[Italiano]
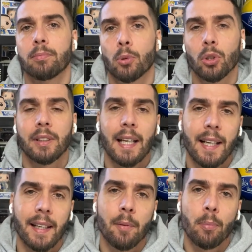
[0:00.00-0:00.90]

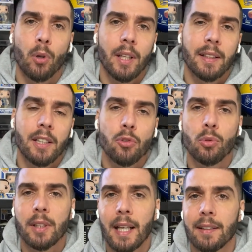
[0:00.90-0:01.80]
portare poi a dei
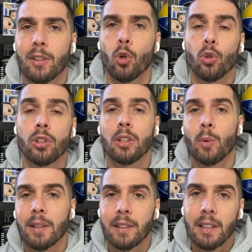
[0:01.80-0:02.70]
risultati
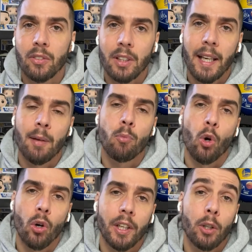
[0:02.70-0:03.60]
continuativi e
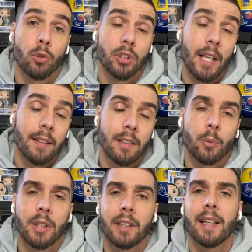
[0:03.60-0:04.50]
buoni e costanti
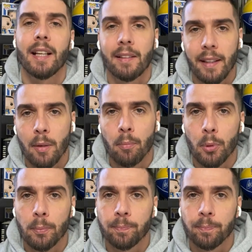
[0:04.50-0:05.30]
quindi nel tempo.